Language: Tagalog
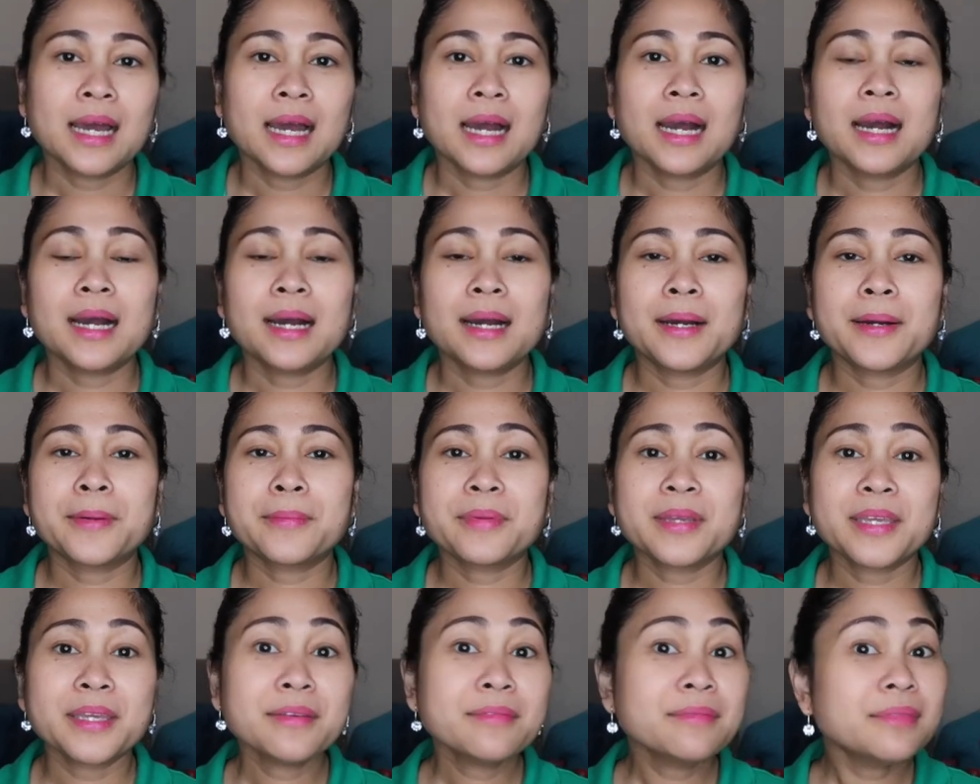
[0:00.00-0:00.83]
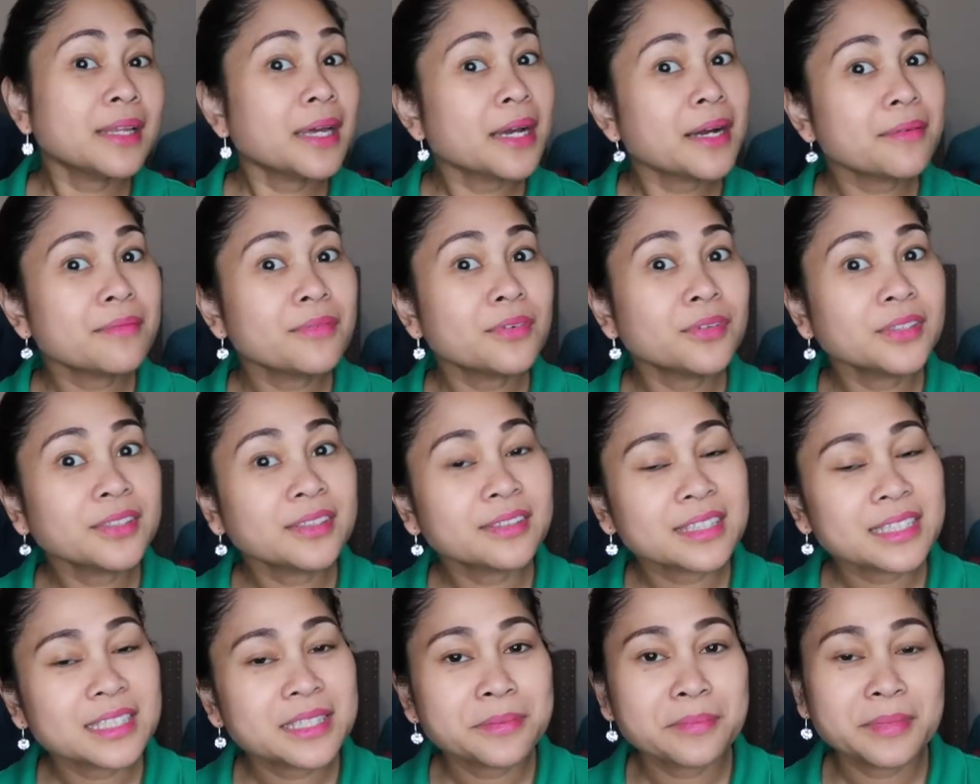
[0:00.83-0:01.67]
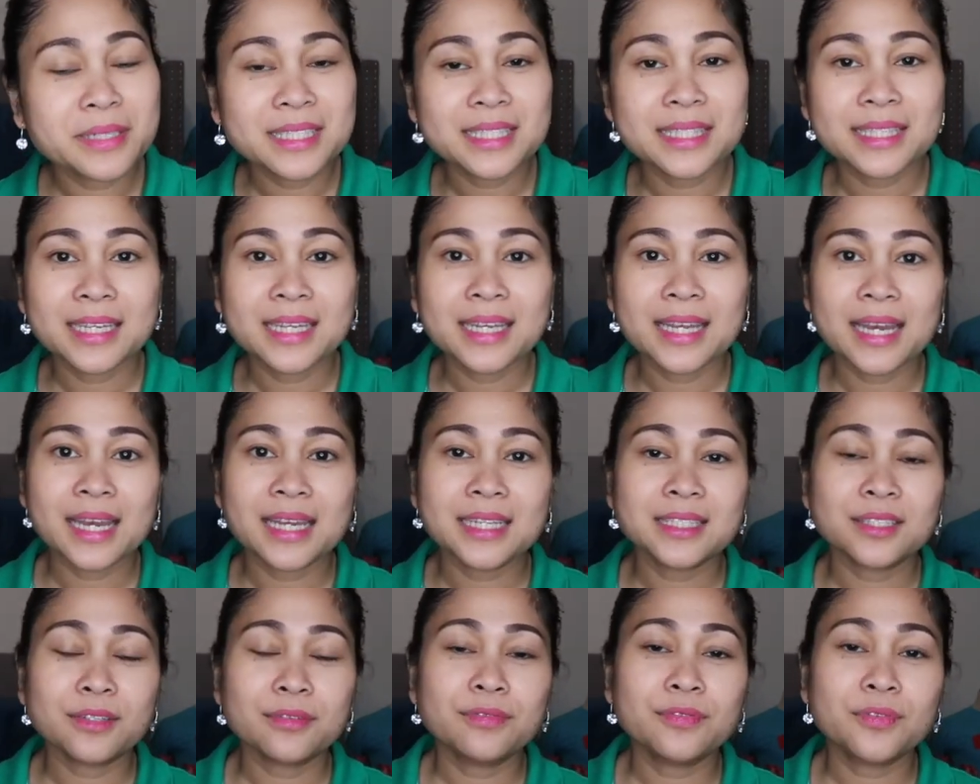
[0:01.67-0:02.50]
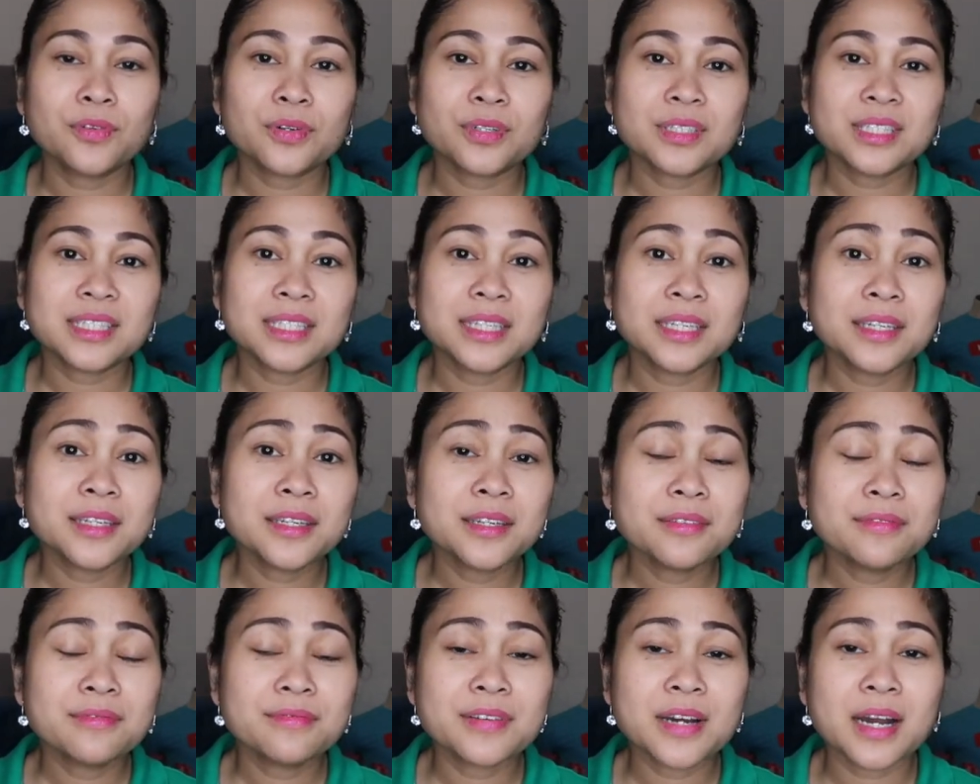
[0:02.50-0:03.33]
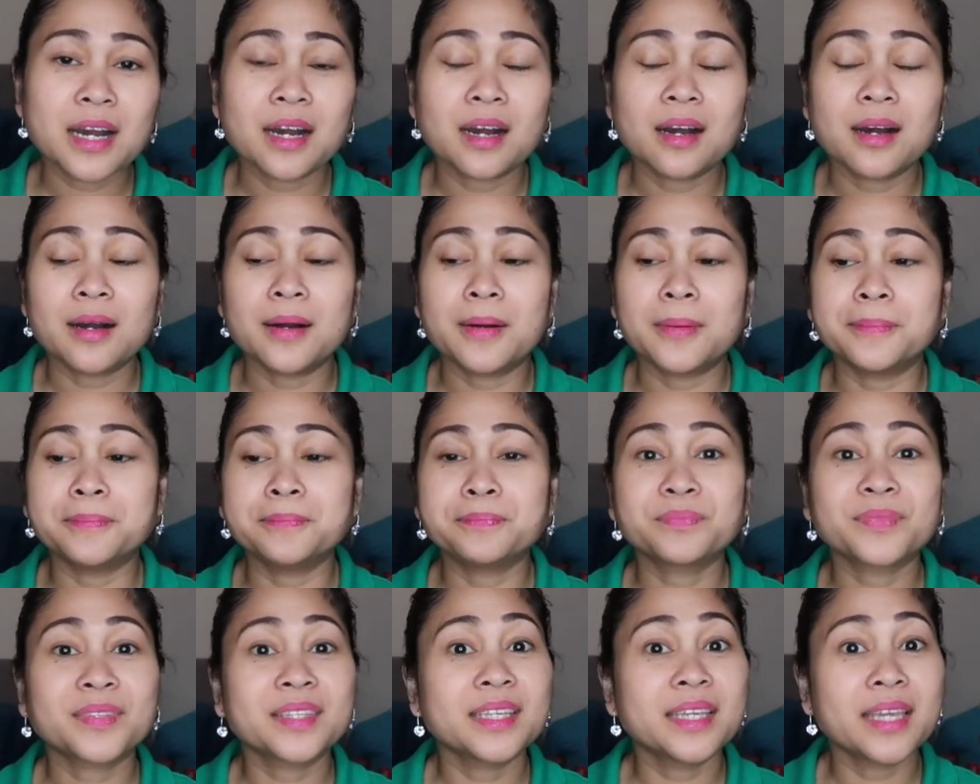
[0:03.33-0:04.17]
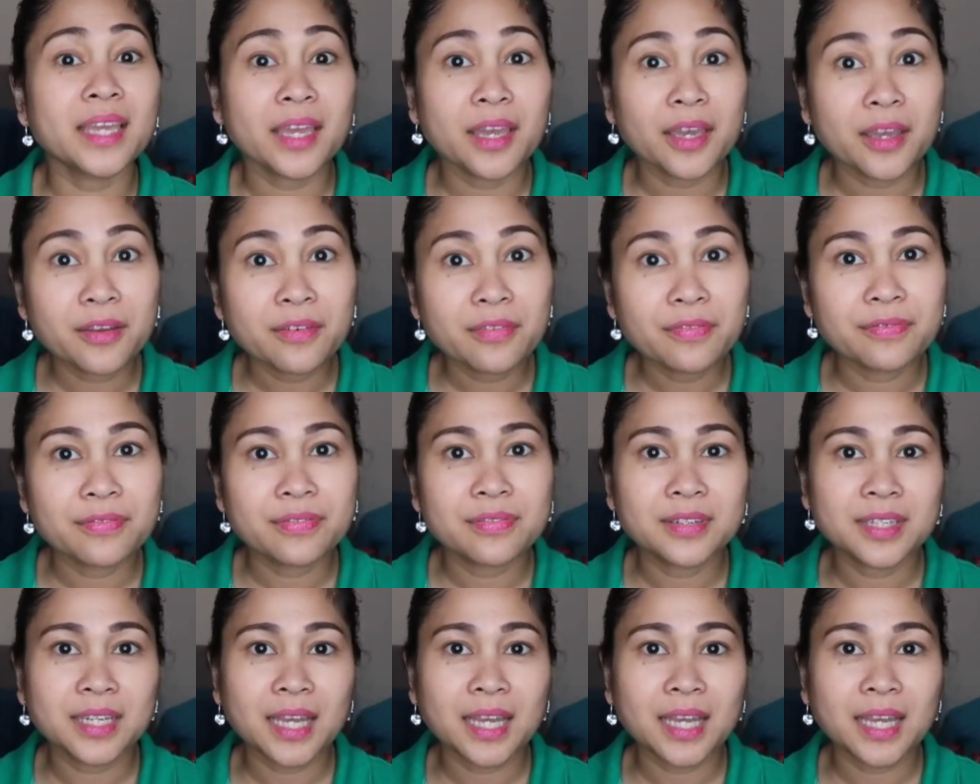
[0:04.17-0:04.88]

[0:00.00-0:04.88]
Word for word: Um, give love on Christmas Day, guys. Of course, give, um, gift.